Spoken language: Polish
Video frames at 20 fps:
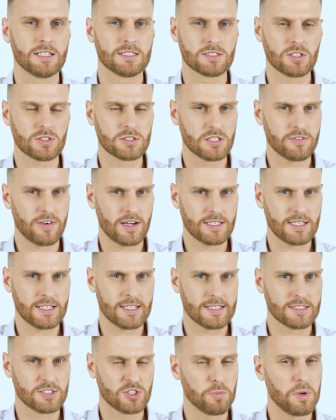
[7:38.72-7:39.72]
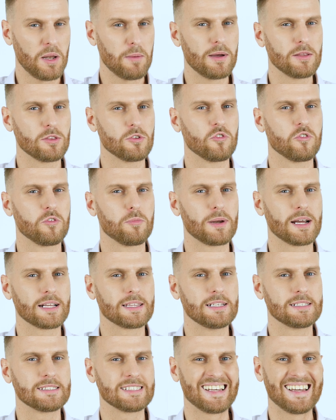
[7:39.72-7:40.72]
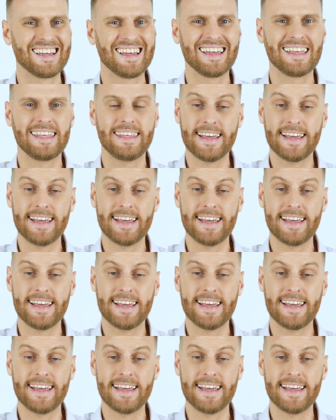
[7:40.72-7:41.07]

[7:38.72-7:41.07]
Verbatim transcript: stosowanie suplementów w praktyce,